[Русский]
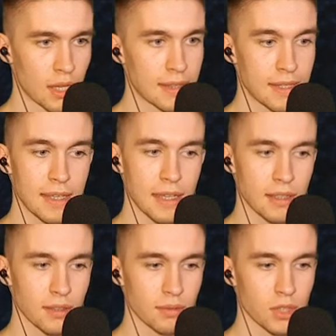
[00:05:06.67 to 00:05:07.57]

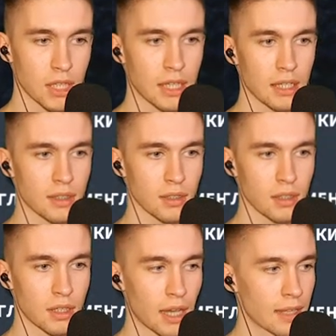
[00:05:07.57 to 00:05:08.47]
Нет, нет.
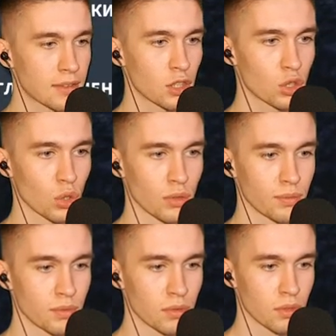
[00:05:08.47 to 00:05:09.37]
Это не то.
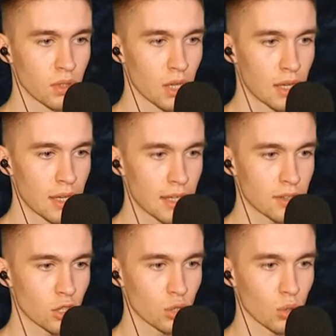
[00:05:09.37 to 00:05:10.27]
Это
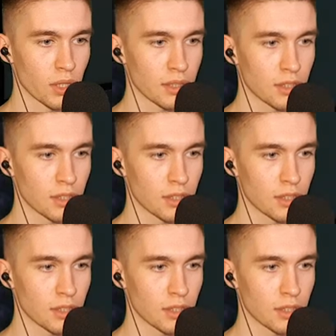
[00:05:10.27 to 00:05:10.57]
не то, это